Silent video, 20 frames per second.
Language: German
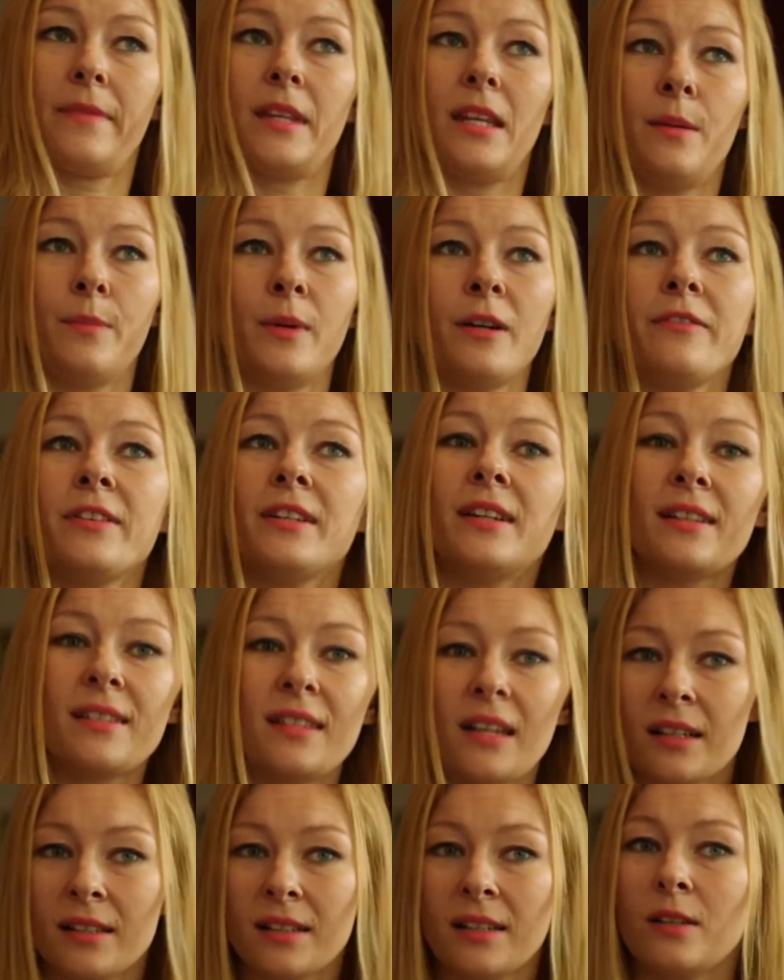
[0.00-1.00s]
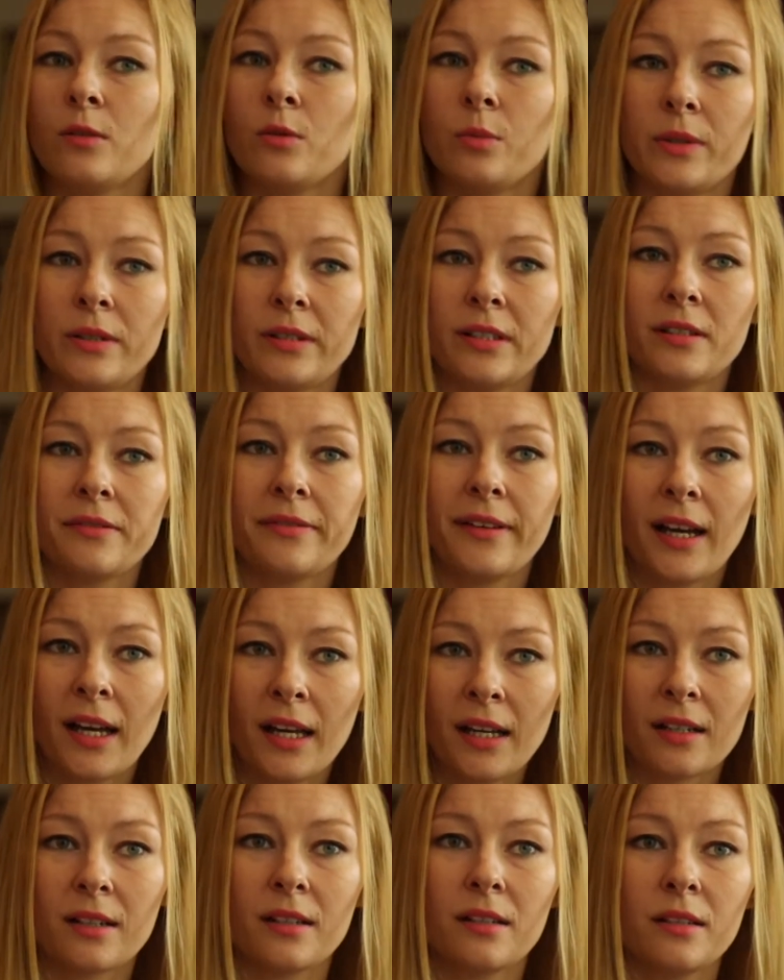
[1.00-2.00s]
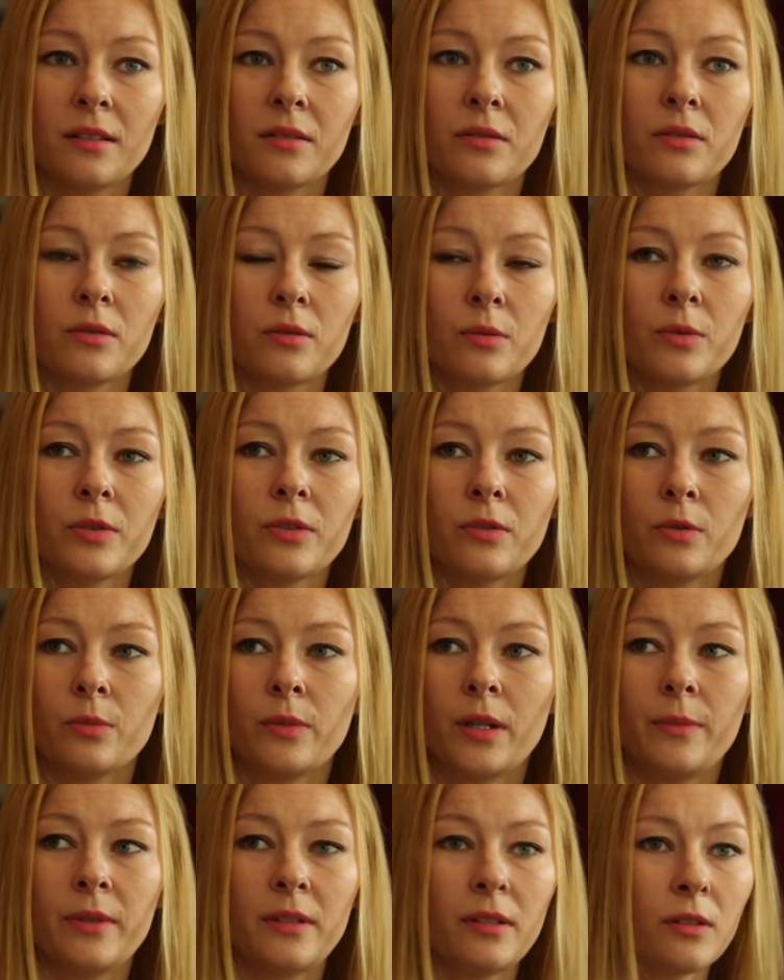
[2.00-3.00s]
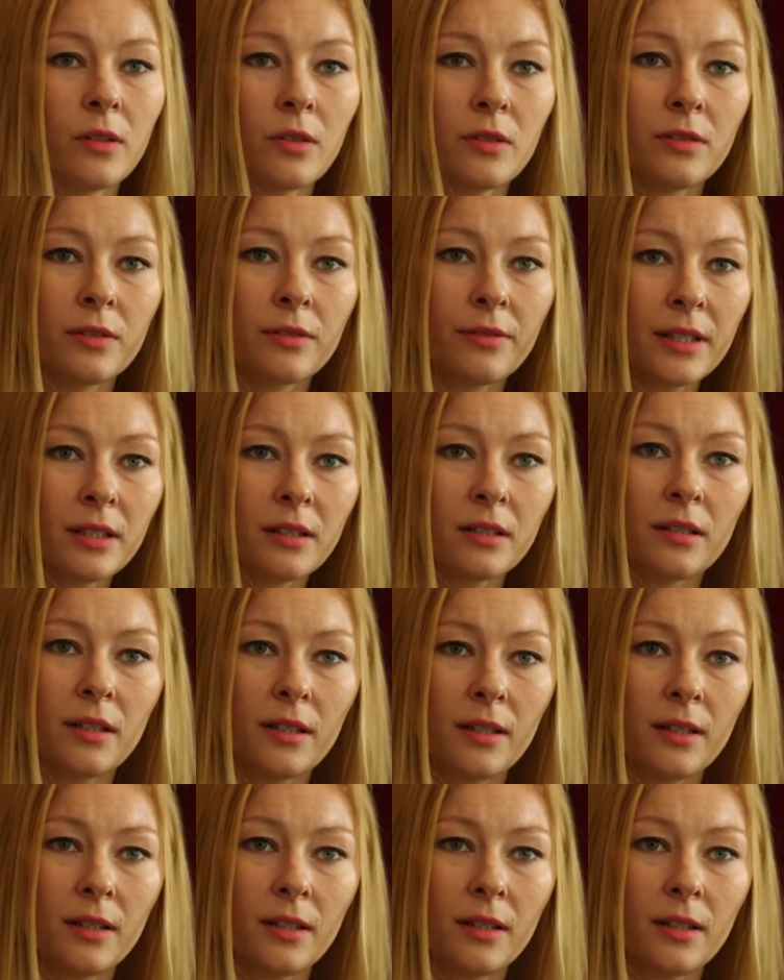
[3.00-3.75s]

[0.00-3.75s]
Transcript: Immer wieder sagt er, du bist jetzt verheiratet und du musst nur mal mit den Konsequenzen